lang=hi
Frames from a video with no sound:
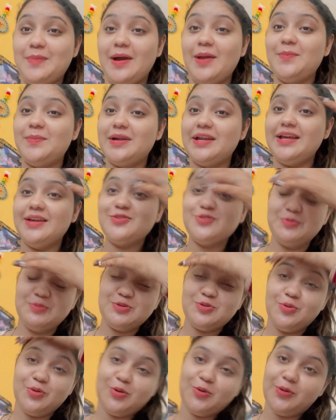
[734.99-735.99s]
बाल बड़े हैं सुबह
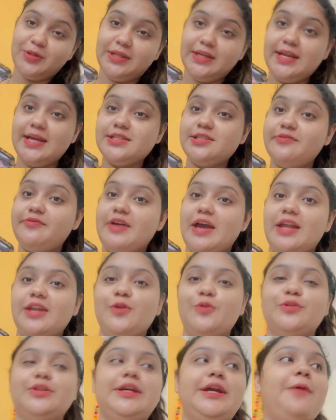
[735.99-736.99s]
सो के उठते ना ऐसे फैले
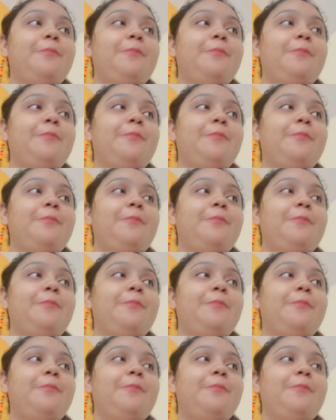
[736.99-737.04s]
होते